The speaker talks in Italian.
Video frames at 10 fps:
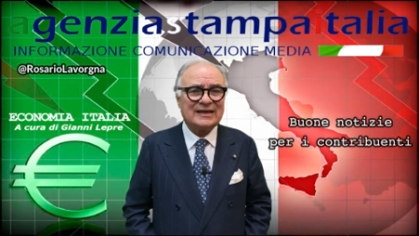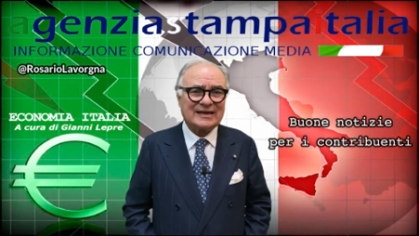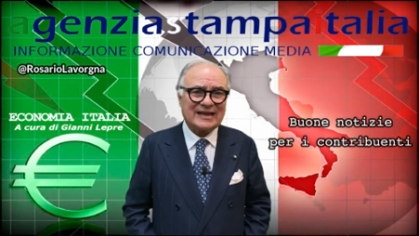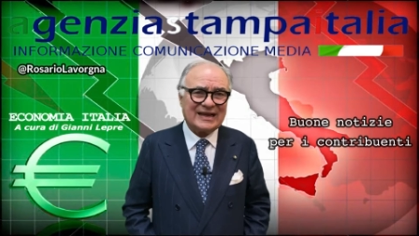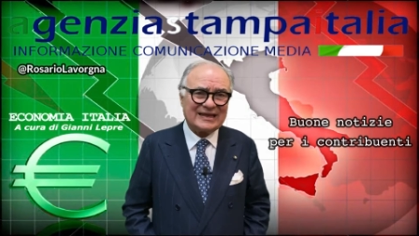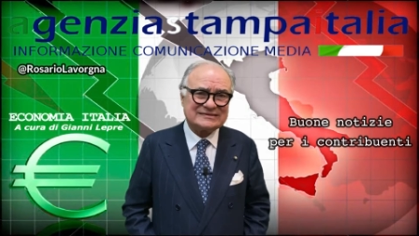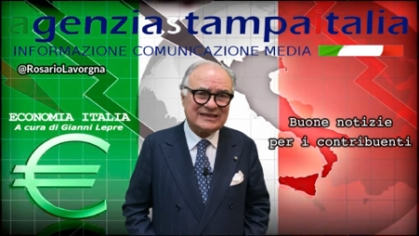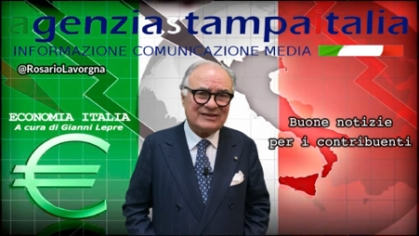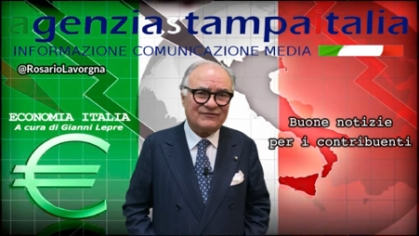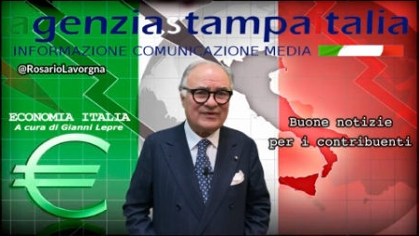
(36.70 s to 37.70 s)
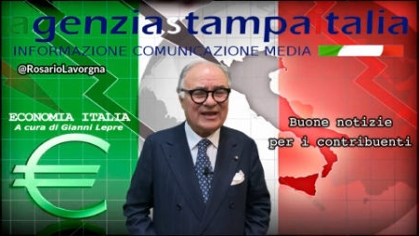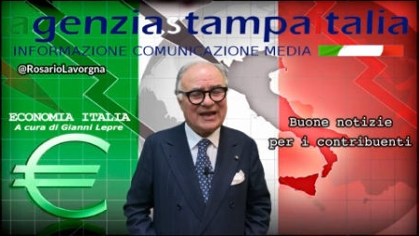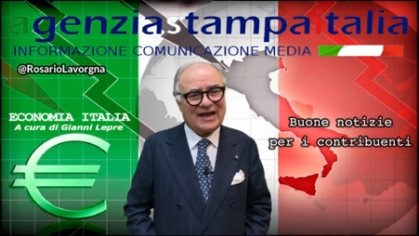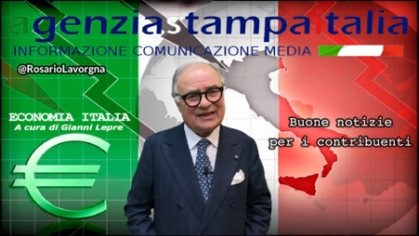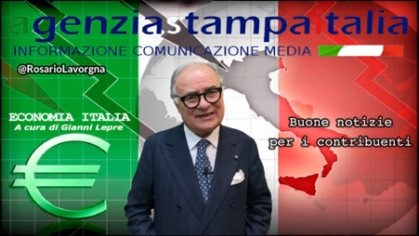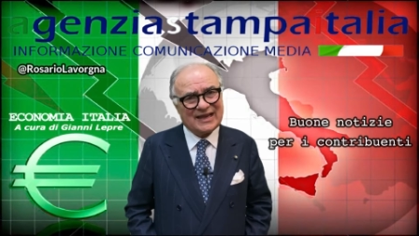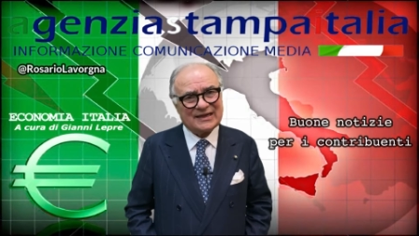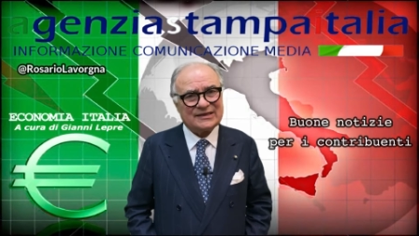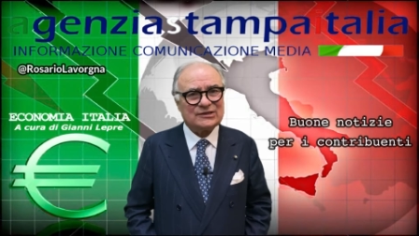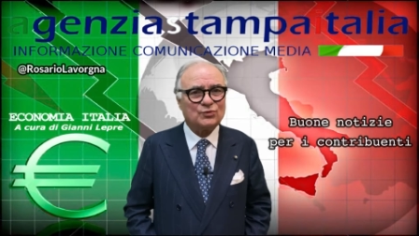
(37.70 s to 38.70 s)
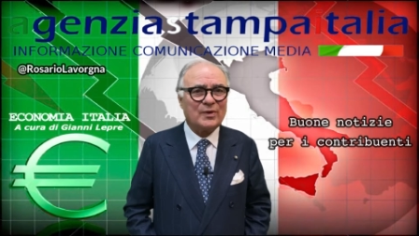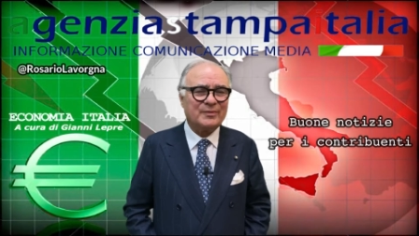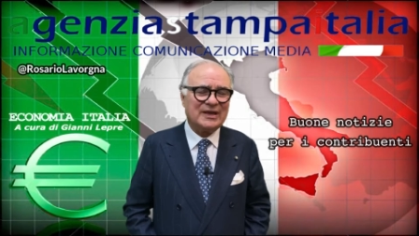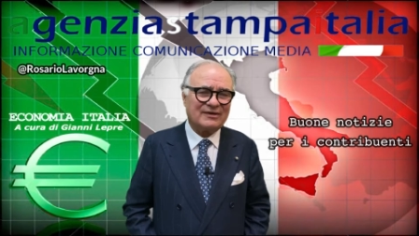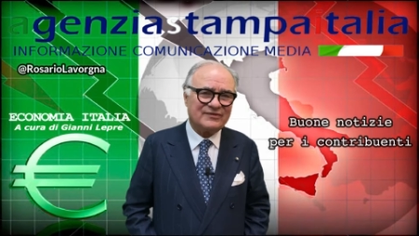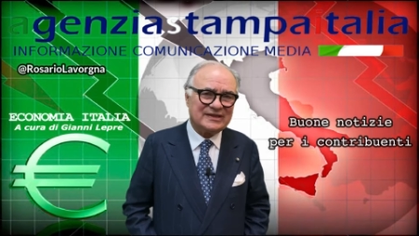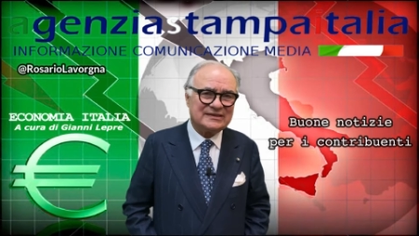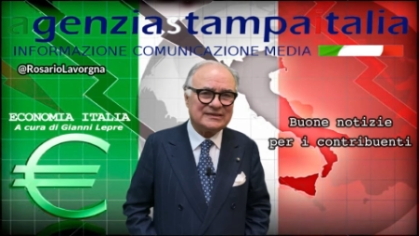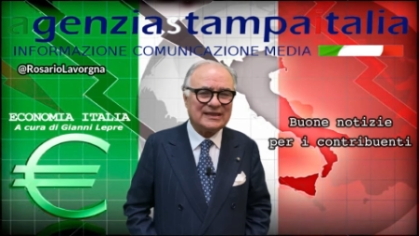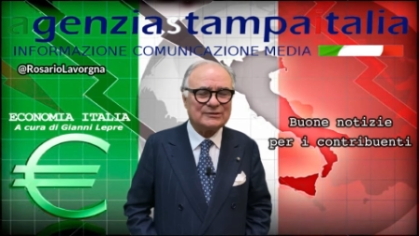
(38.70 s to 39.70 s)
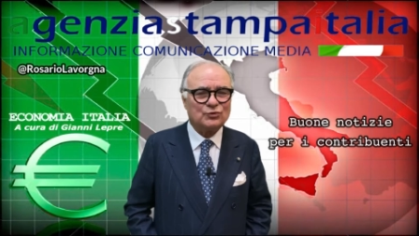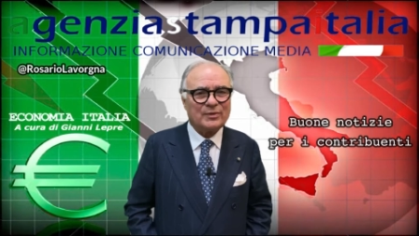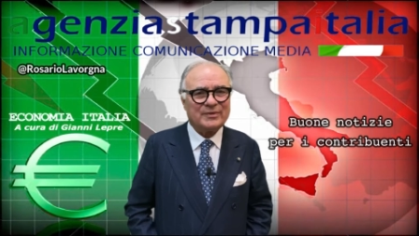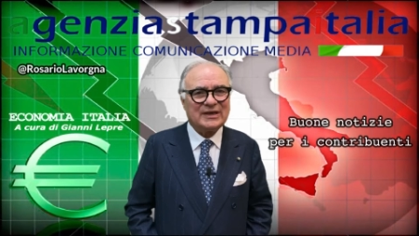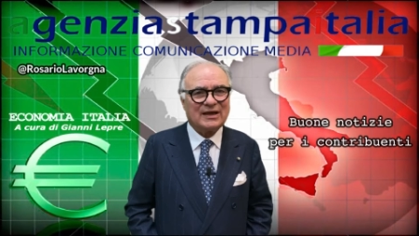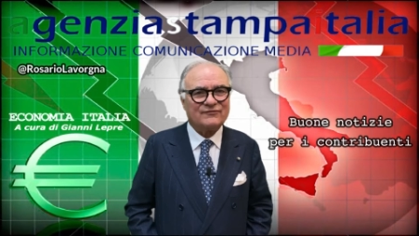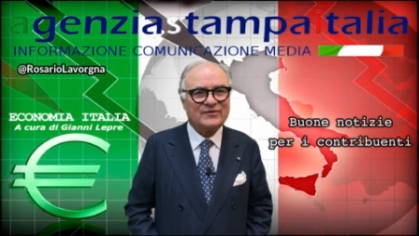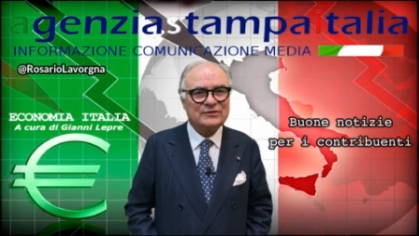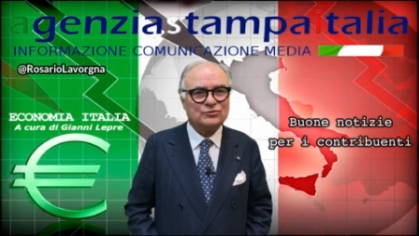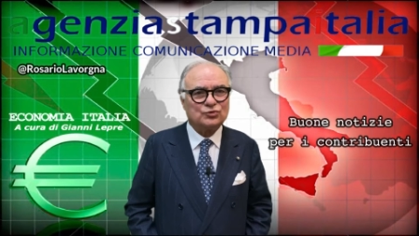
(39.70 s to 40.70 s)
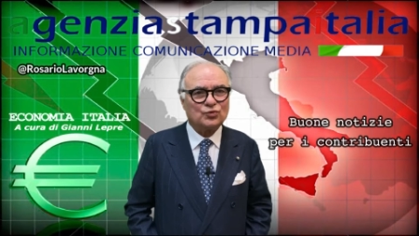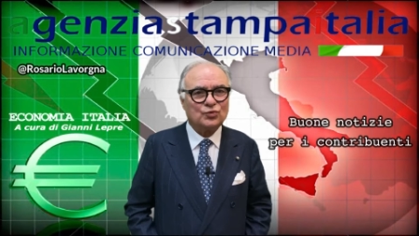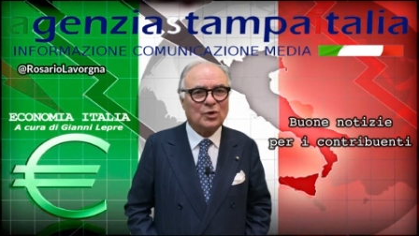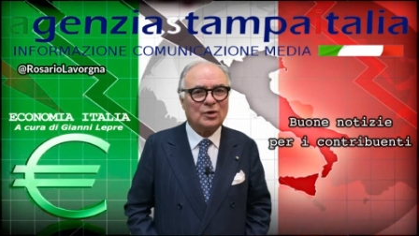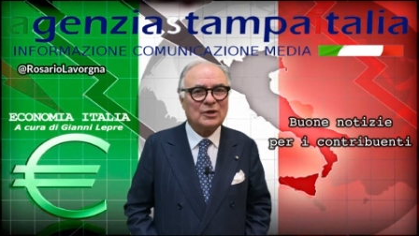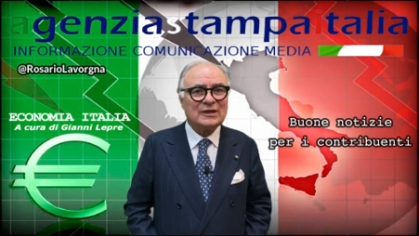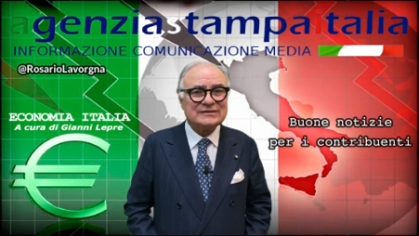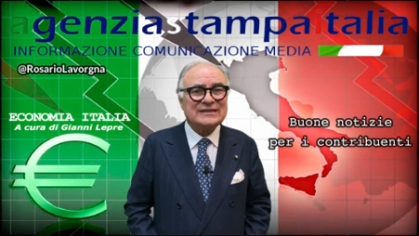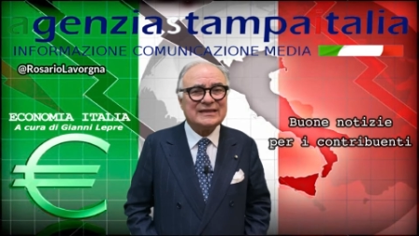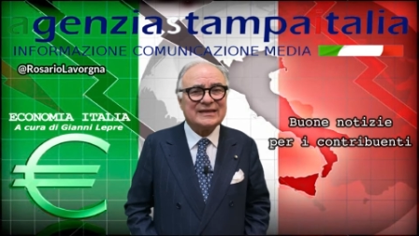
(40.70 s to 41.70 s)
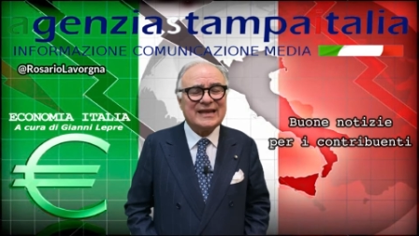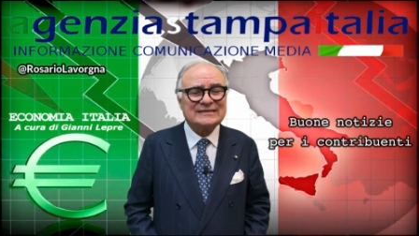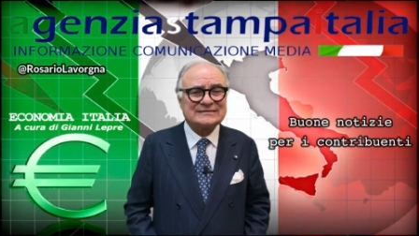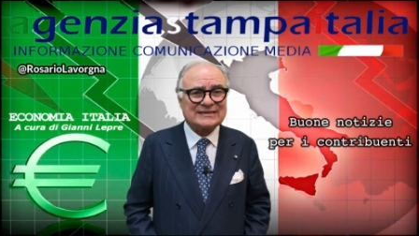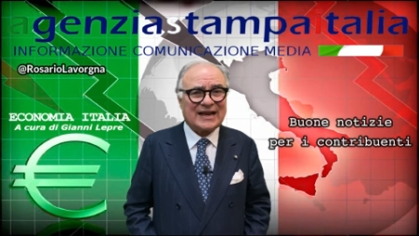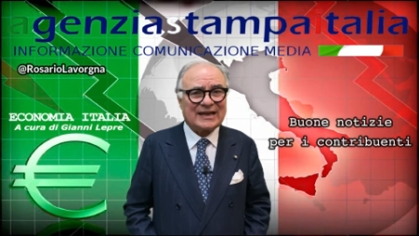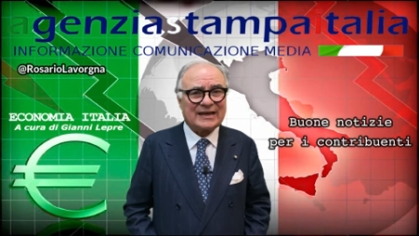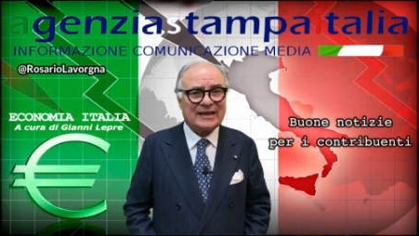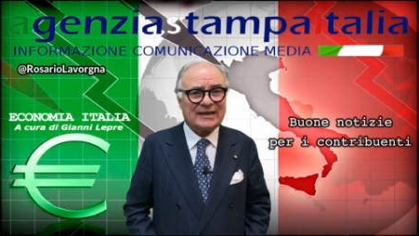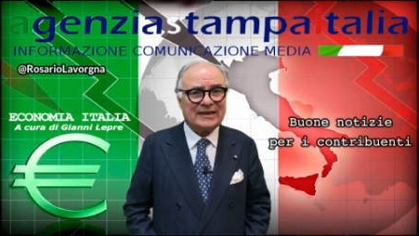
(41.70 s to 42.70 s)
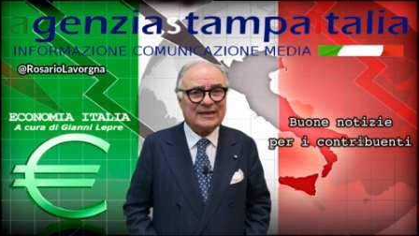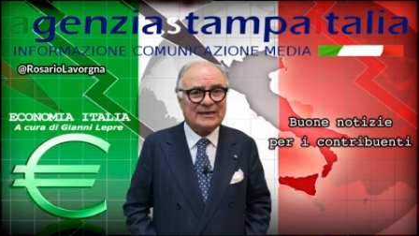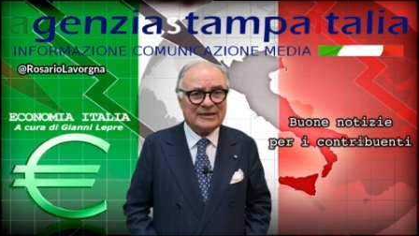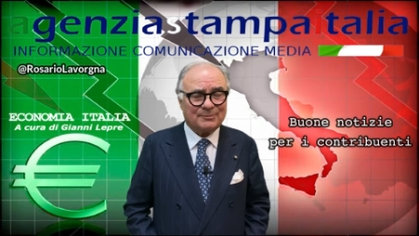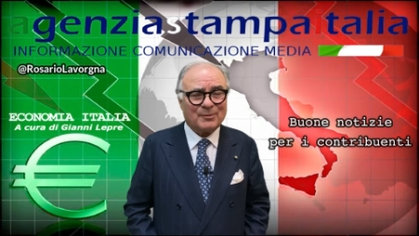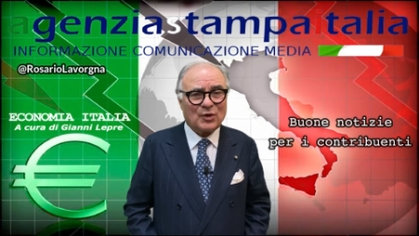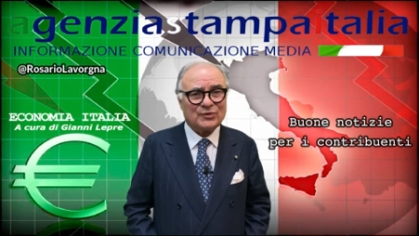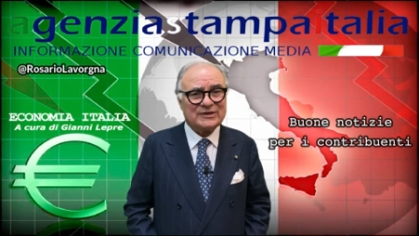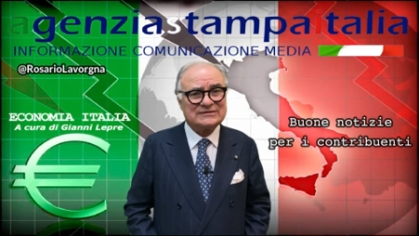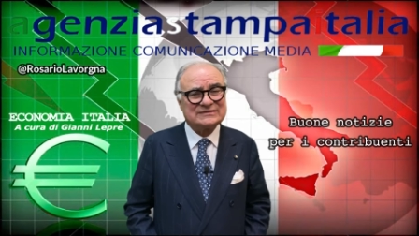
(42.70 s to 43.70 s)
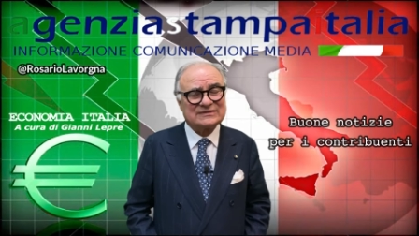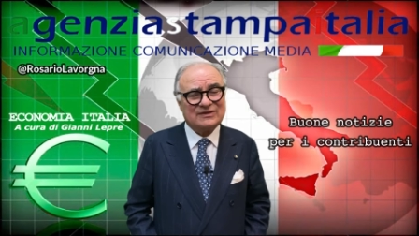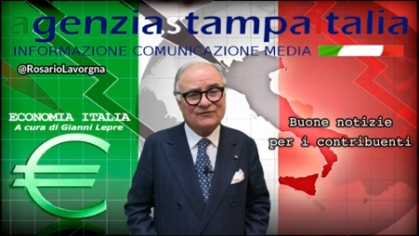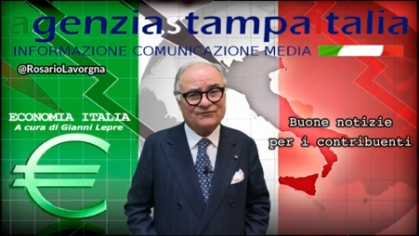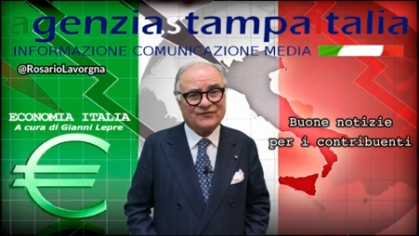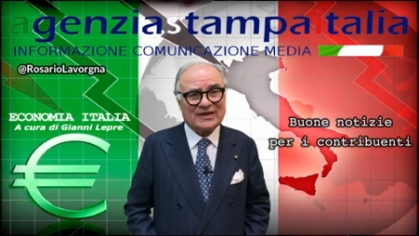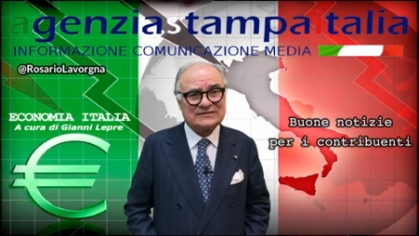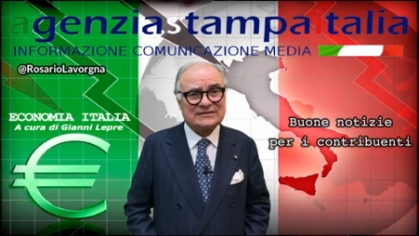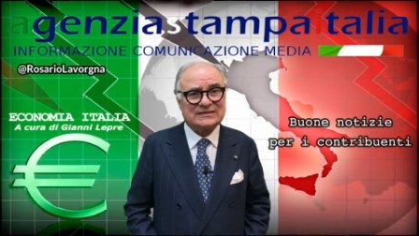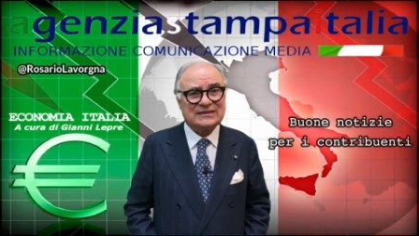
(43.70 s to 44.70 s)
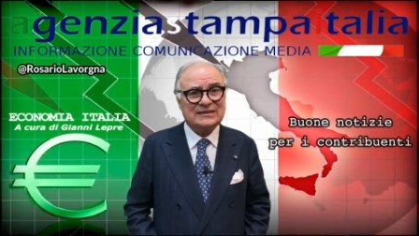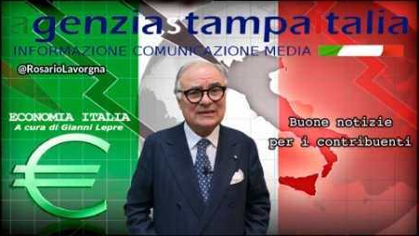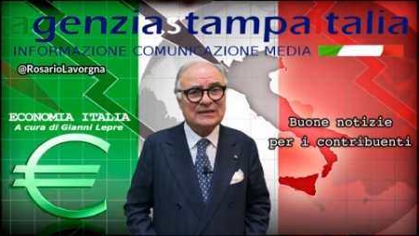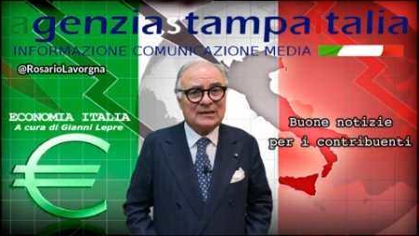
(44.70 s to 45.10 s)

relative agli anni 2020 e 2021 di rientrare in bonus. Infatti